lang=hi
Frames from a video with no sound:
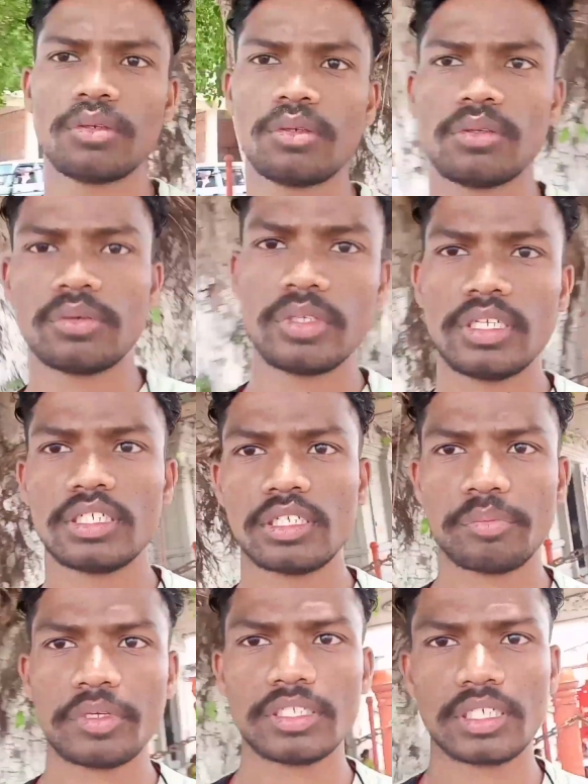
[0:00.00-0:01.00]
लोग देखने
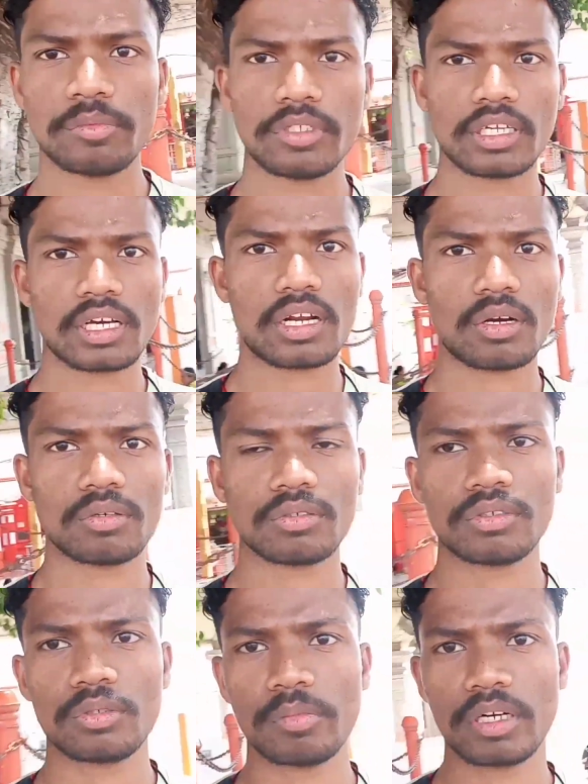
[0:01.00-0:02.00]
लगे कि क्या कर रहे
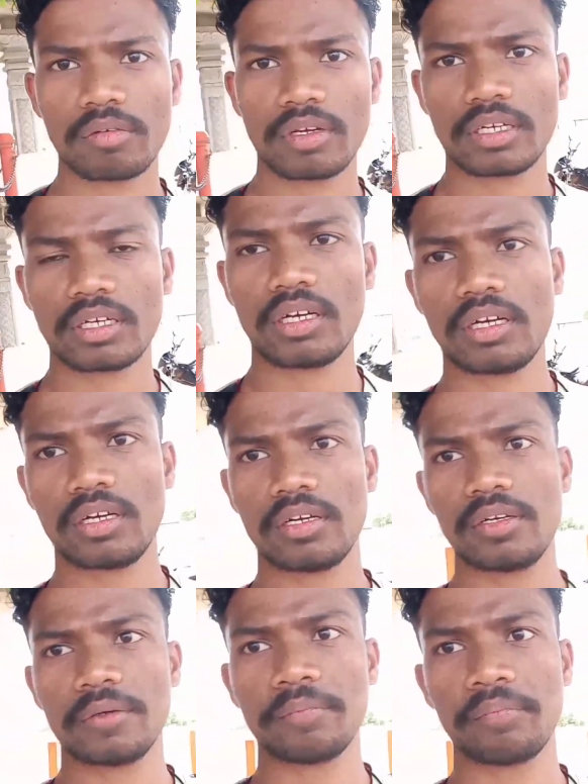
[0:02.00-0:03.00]
हैं तो गैस
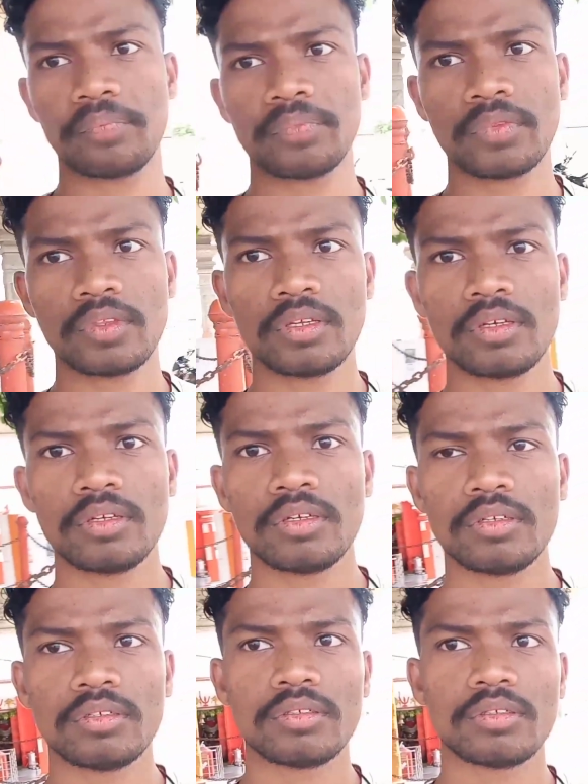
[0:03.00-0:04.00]
ये रहा जो मंदिर
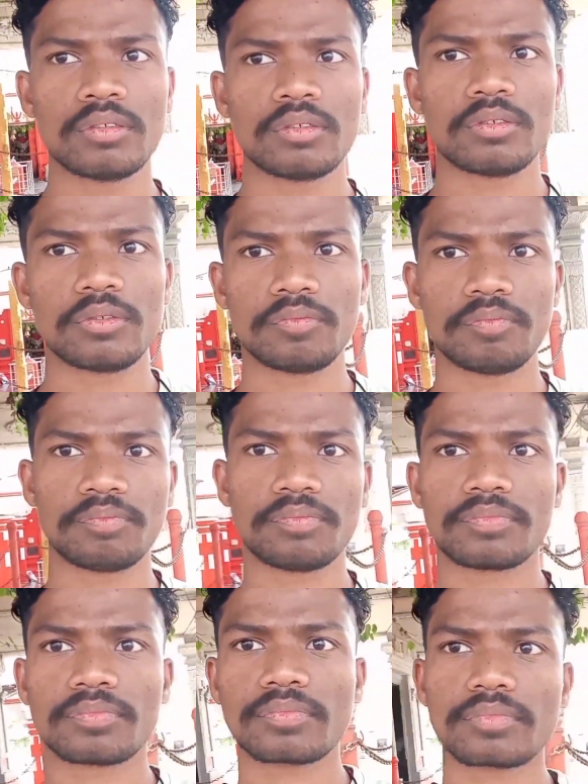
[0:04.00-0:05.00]
है और इधर
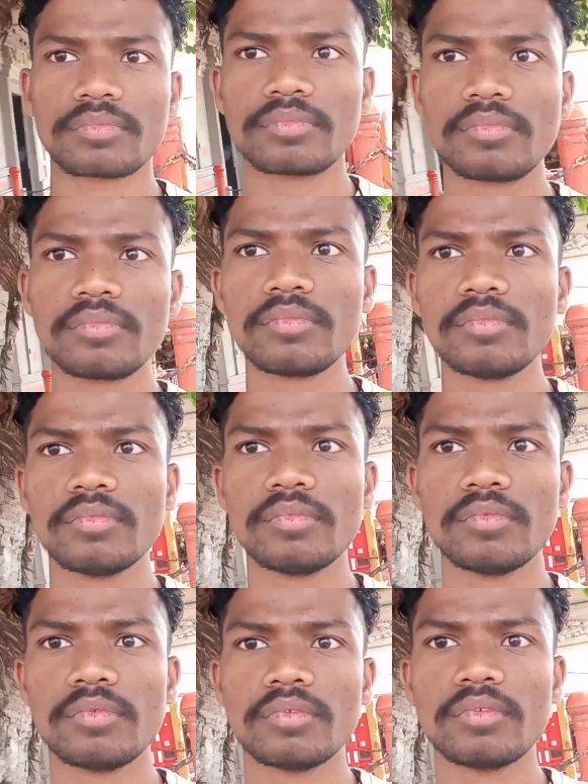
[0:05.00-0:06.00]
देख आंटी भी
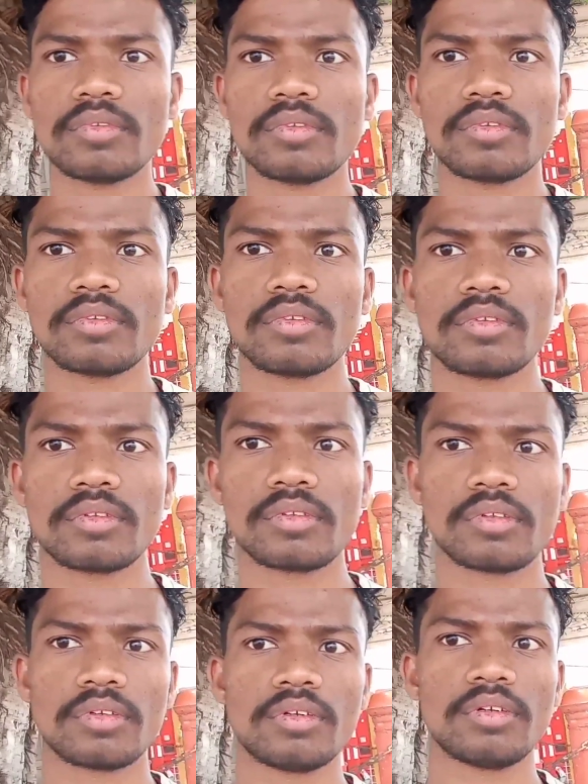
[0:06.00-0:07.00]
बैठे हैं तो
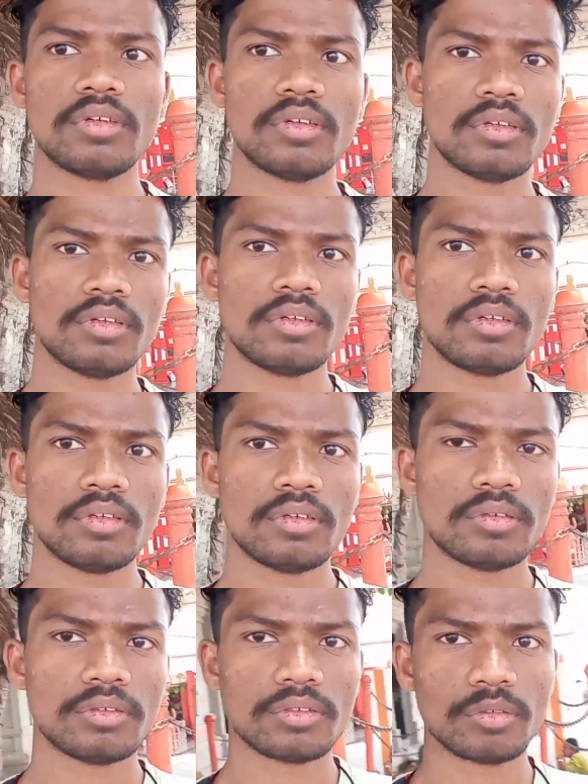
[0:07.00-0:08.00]
लोग पता
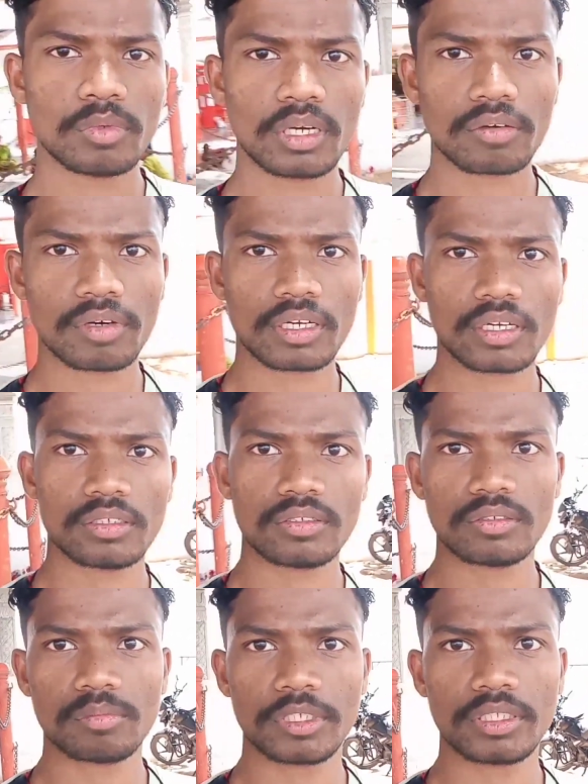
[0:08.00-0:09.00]
नहीं क्या कर रहे हैं मेरे को
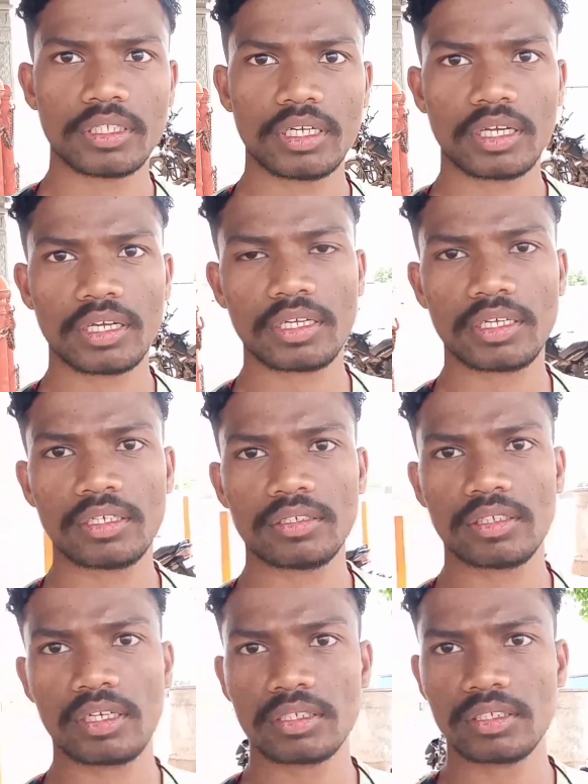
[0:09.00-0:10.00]
नहीं पता
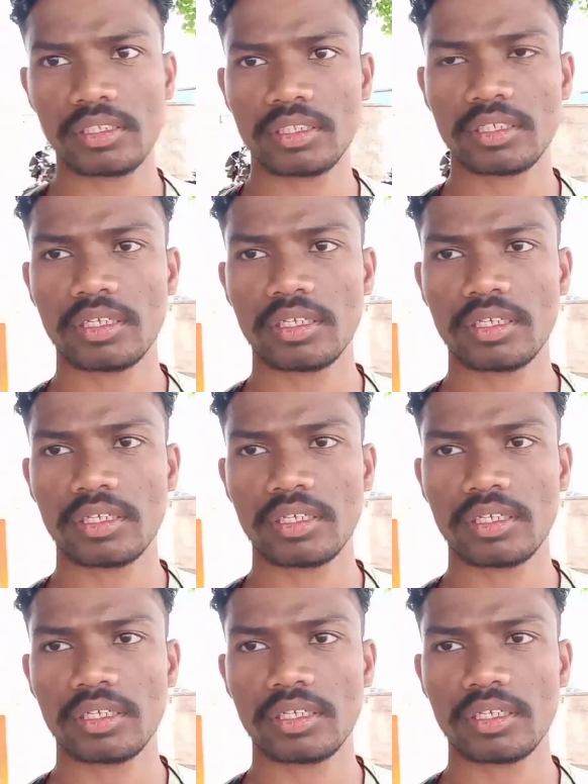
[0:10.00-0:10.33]
तो यहाँ पे